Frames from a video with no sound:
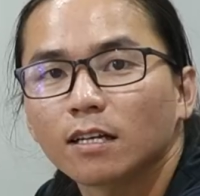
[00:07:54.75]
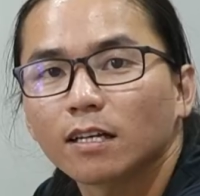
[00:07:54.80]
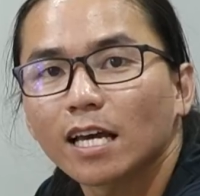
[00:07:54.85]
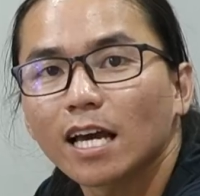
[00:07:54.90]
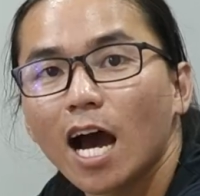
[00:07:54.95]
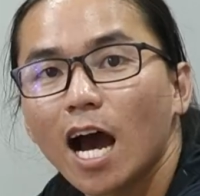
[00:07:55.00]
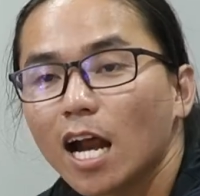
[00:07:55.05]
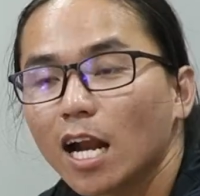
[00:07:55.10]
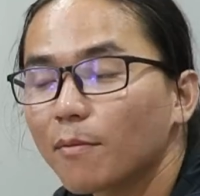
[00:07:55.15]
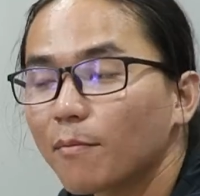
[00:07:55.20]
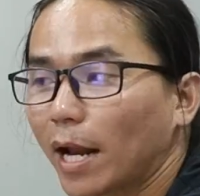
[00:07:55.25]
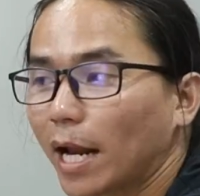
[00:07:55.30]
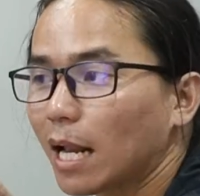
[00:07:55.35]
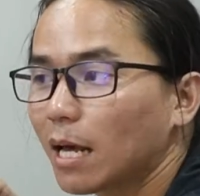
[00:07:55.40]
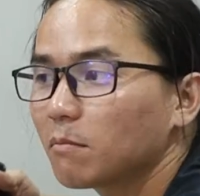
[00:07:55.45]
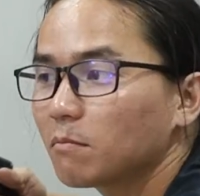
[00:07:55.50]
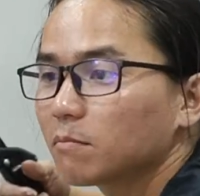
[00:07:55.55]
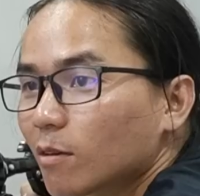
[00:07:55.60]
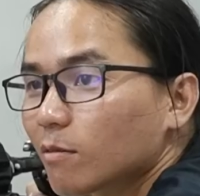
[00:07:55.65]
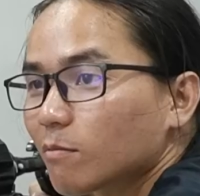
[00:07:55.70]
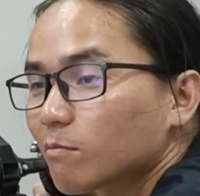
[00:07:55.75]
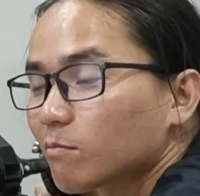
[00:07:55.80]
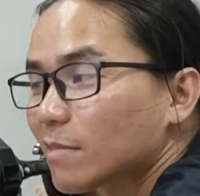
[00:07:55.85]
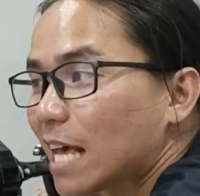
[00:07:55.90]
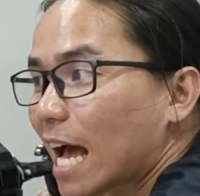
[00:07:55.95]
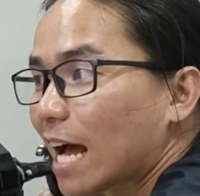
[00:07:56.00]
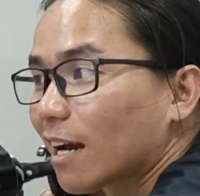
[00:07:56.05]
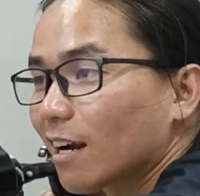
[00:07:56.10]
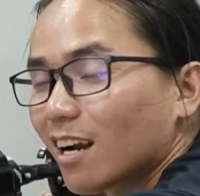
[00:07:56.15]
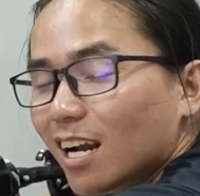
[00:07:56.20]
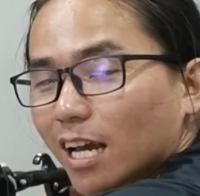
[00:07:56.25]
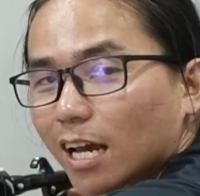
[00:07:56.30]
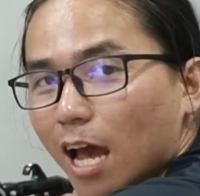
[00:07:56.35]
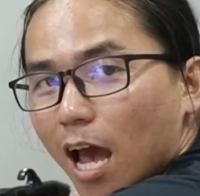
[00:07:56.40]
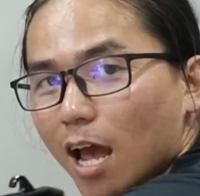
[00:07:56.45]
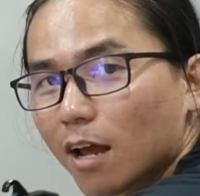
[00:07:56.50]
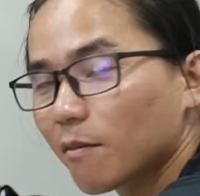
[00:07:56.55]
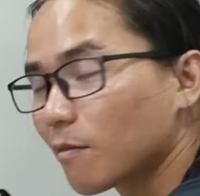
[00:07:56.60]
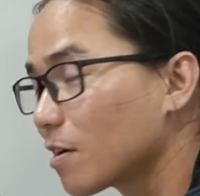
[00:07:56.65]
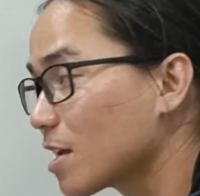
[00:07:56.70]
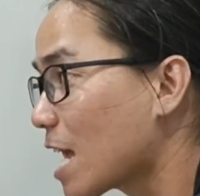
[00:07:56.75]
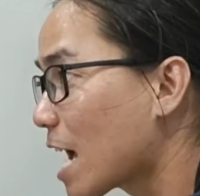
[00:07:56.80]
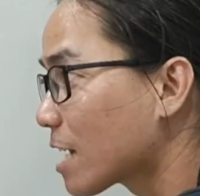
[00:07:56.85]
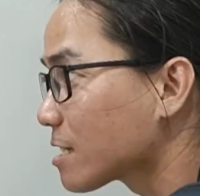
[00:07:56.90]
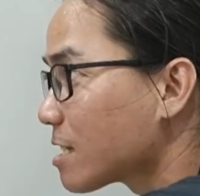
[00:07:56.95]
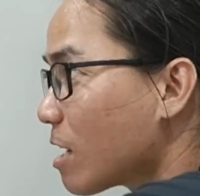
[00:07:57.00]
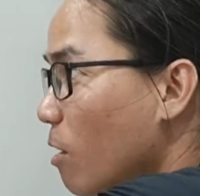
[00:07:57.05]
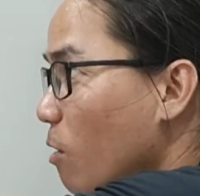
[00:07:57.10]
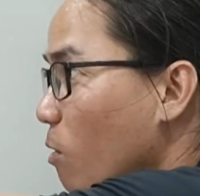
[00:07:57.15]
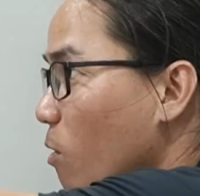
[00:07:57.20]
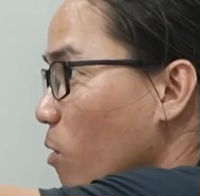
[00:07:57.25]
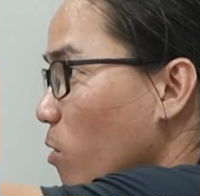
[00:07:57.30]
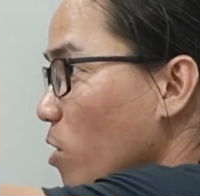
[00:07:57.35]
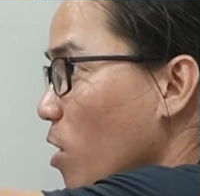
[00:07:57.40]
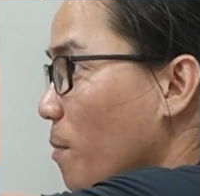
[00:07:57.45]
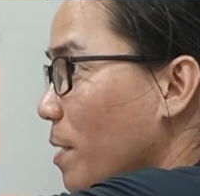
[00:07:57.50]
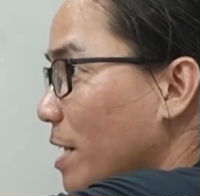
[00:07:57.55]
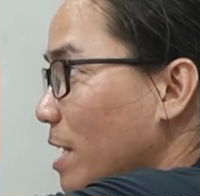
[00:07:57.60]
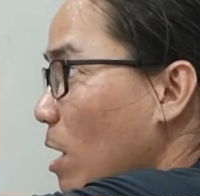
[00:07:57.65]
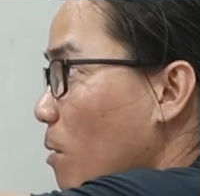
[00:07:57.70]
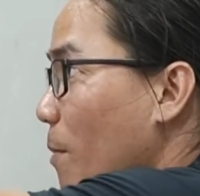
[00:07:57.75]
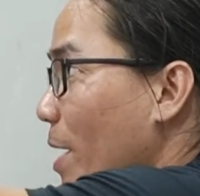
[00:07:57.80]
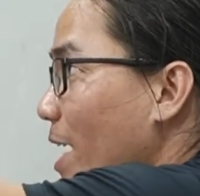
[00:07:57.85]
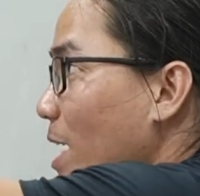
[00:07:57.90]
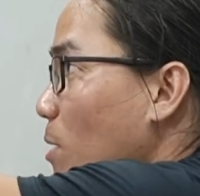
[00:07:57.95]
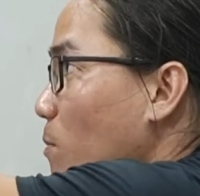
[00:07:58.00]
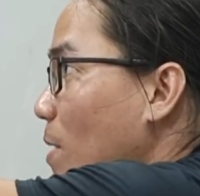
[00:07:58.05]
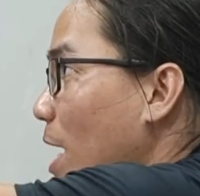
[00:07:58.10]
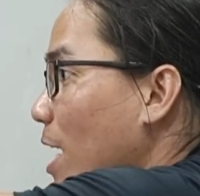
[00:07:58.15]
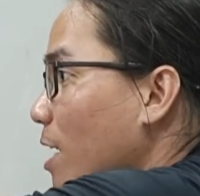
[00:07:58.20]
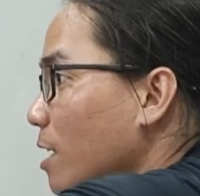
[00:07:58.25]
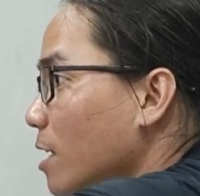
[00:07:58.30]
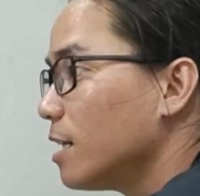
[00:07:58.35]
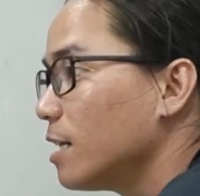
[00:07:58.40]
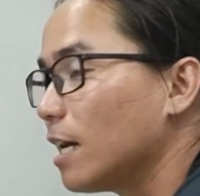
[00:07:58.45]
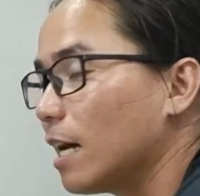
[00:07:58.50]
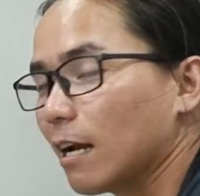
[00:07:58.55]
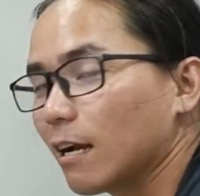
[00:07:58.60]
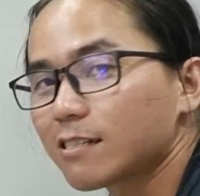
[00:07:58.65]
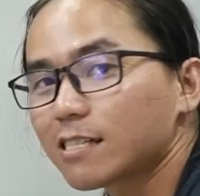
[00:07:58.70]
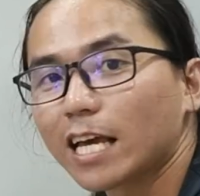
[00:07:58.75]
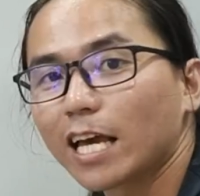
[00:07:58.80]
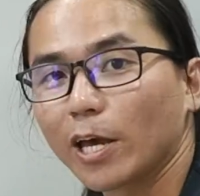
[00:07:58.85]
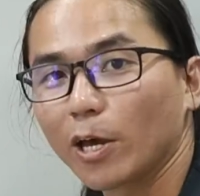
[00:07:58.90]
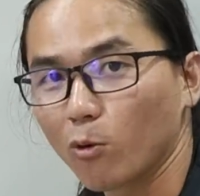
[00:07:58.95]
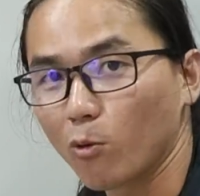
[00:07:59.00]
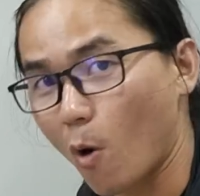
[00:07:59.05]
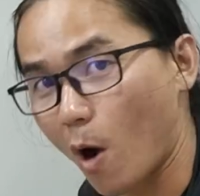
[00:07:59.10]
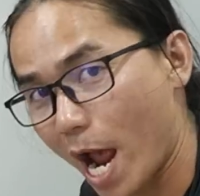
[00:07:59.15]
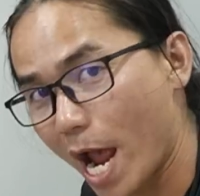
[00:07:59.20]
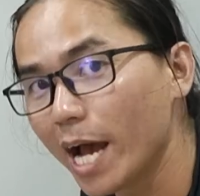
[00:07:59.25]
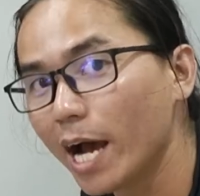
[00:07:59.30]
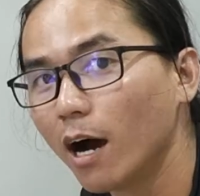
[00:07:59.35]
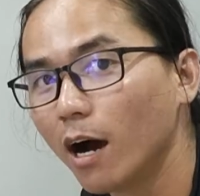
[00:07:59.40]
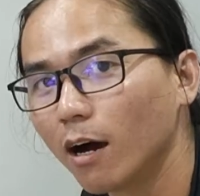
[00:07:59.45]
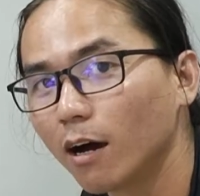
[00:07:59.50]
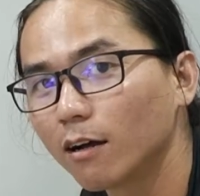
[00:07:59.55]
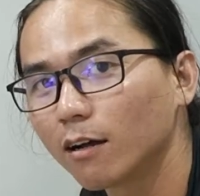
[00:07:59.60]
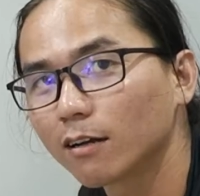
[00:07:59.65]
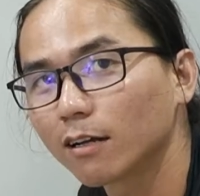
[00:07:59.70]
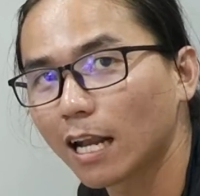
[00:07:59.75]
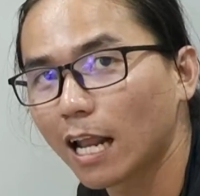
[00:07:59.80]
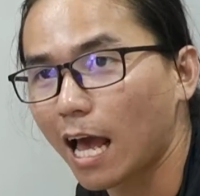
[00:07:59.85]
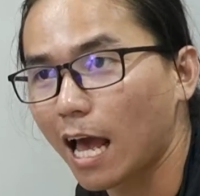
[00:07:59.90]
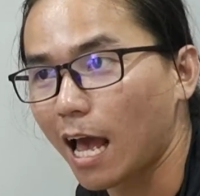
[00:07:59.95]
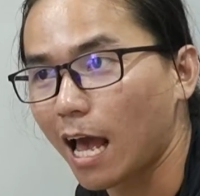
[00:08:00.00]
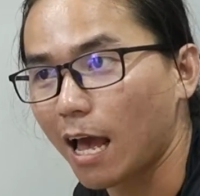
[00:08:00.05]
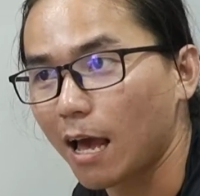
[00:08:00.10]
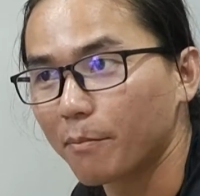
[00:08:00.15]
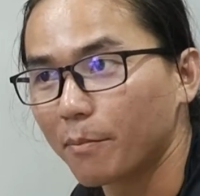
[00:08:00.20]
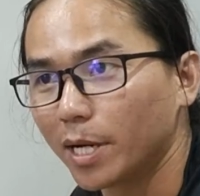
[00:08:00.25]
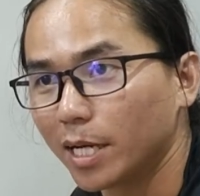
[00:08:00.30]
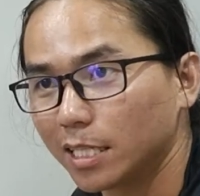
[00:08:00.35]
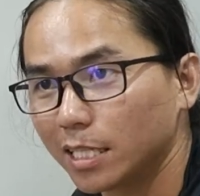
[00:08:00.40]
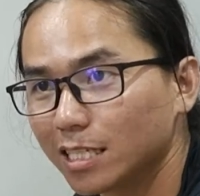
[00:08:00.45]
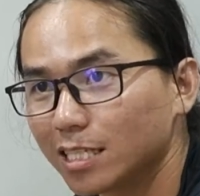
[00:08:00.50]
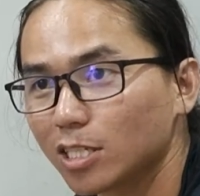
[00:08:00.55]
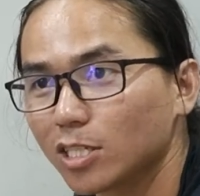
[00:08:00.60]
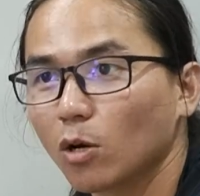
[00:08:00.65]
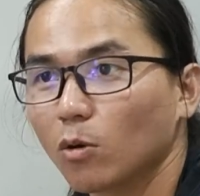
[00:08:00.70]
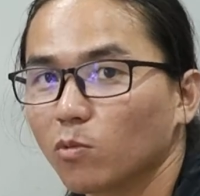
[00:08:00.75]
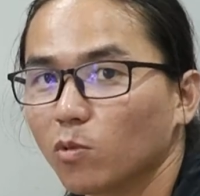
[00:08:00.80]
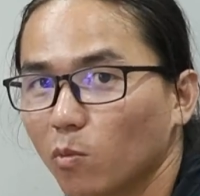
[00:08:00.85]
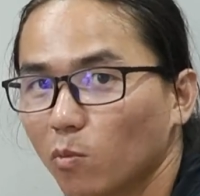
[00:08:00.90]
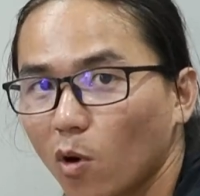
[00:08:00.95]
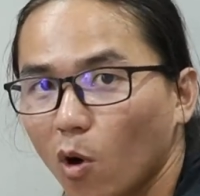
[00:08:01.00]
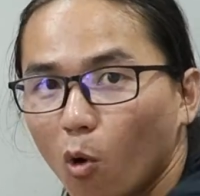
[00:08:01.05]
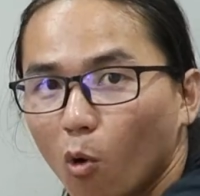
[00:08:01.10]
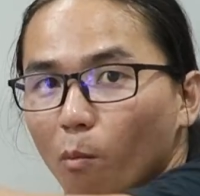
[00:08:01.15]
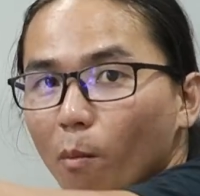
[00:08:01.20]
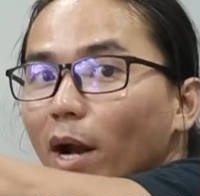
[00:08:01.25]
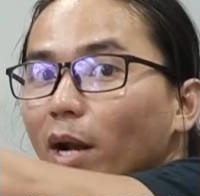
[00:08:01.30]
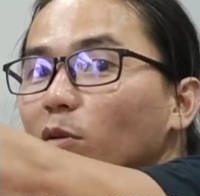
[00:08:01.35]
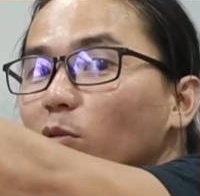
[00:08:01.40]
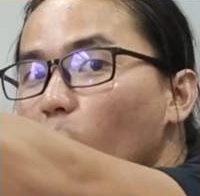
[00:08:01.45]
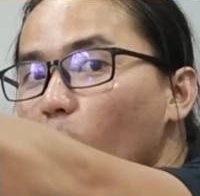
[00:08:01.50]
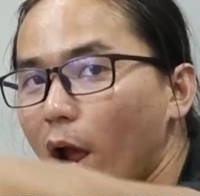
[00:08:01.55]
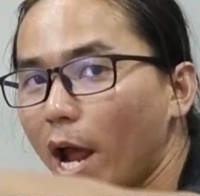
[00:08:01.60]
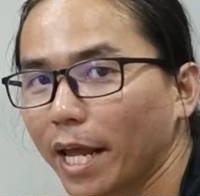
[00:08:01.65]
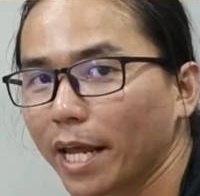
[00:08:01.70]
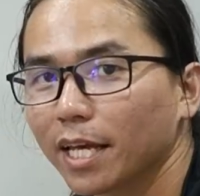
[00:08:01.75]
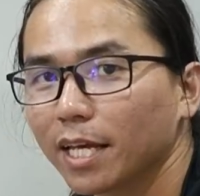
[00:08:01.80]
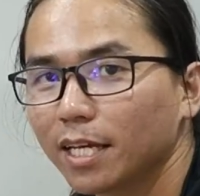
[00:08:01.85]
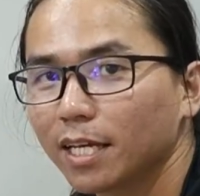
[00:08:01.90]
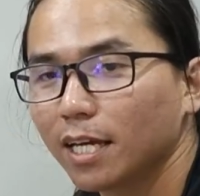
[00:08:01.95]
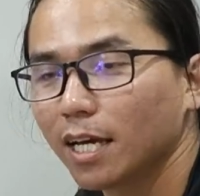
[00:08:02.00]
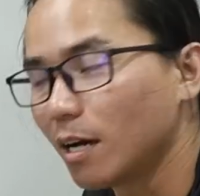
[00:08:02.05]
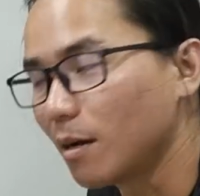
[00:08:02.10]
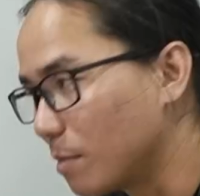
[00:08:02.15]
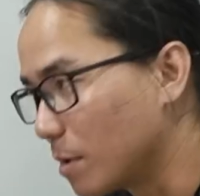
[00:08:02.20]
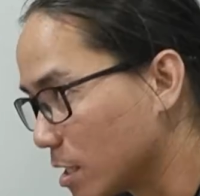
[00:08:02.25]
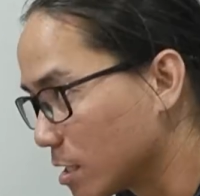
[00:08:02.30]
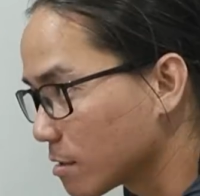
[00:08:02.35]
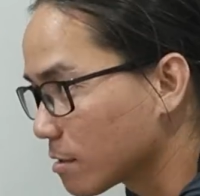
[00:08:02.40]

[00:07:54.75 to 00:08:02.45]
Cái hơi nó mạnh lắm, văng rất là ghê, nó văng sâu vô bên trong mấy ngóc ngách, thì nó sẽ hiệu quả hơn là mình chỉ sử dụng dụng cụ bên ngoài. Mình